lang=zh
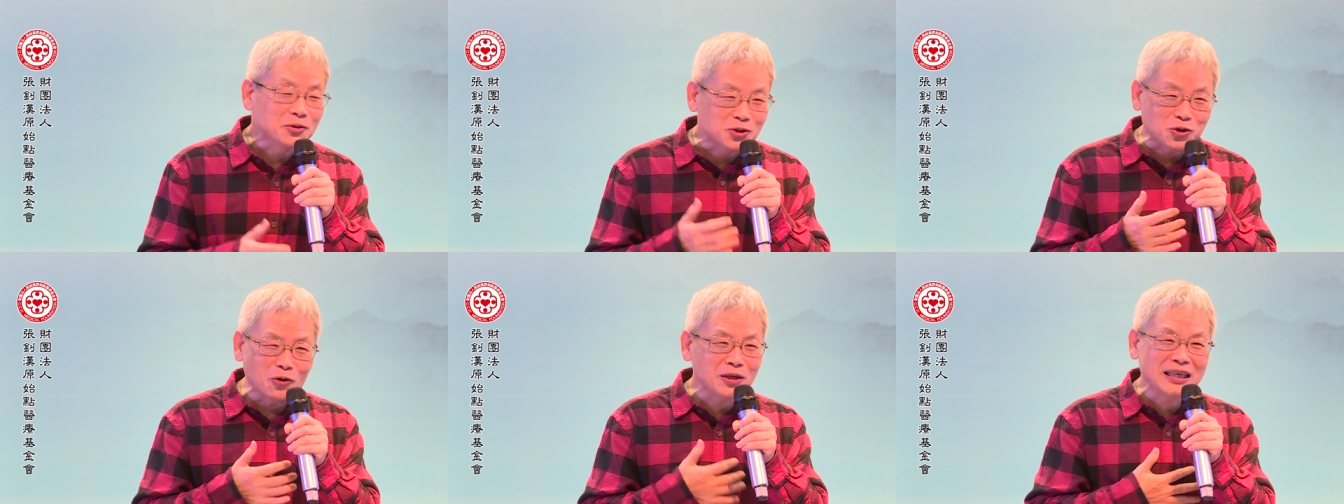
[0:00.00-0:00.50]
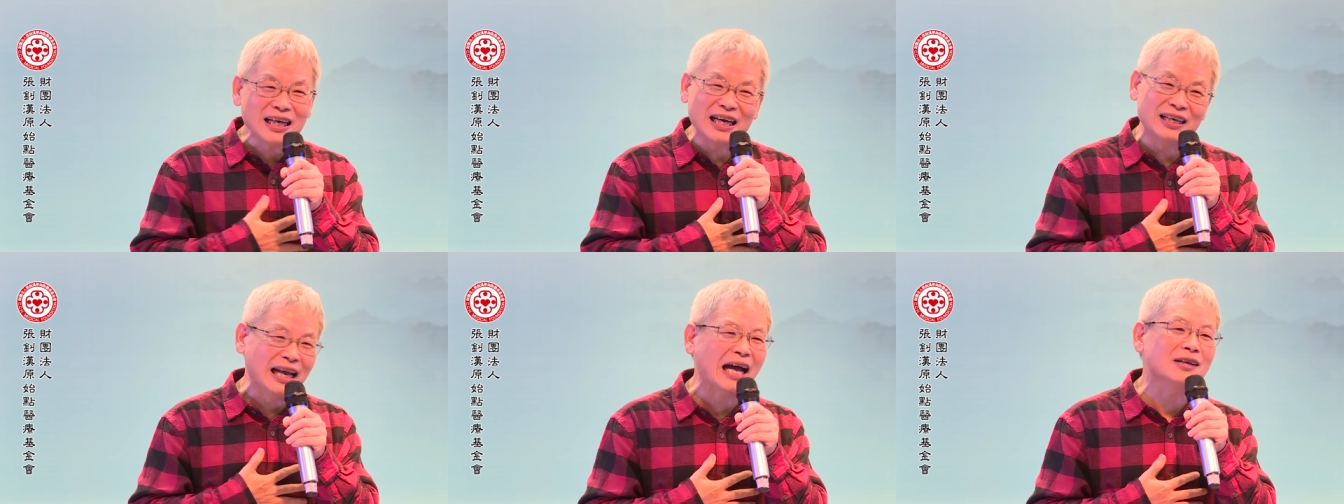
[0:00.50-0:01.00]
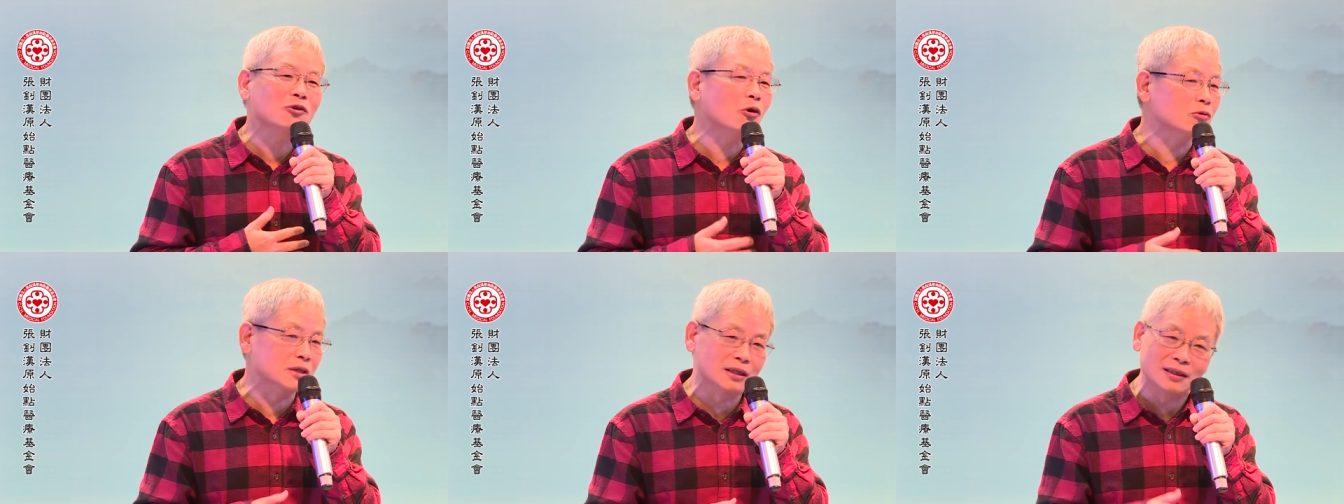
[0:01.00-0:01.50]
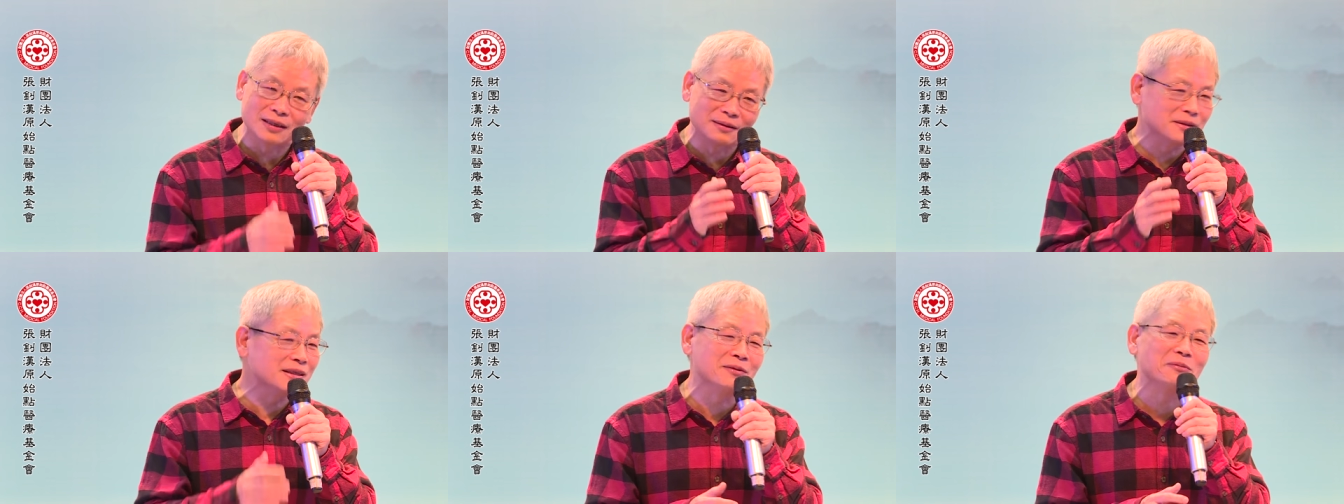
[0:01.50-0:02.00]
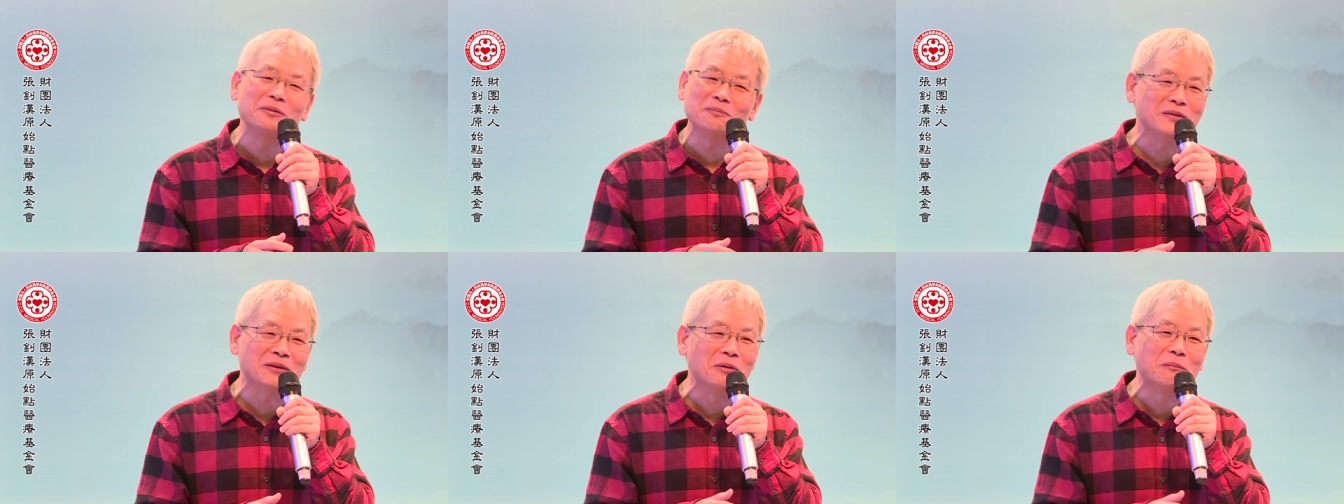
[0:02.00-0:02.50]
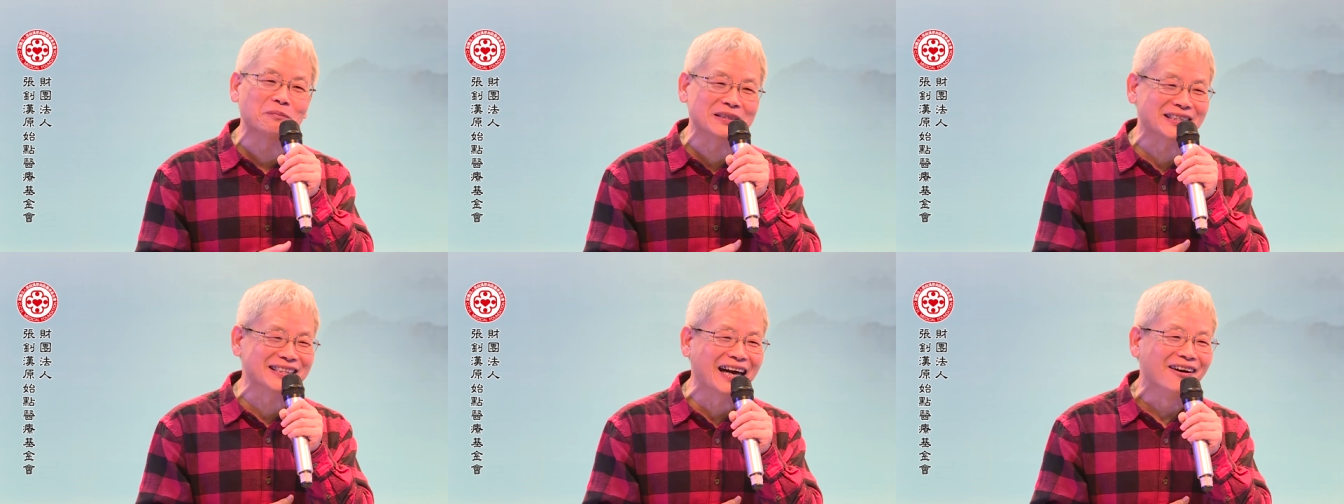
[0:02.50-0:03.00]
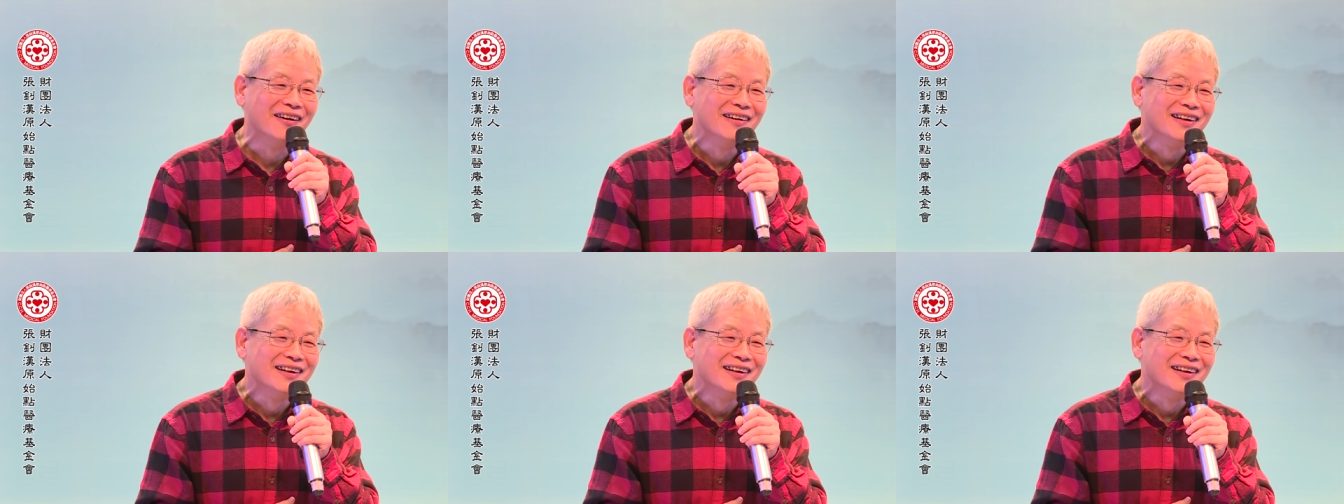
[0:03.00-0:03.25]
中医很憨厚的，你们不知道。